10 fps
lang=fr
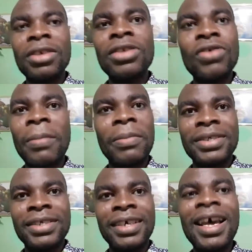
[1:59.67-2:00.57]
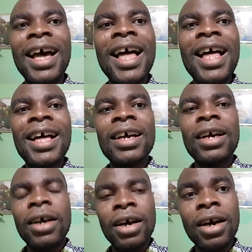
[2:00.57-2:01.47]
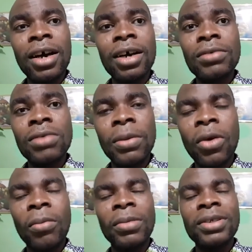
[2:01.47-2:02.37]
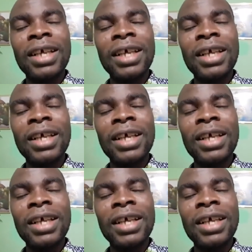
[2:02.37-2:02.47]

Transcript: Ne soyez pas passé. Quand nous avons commencé à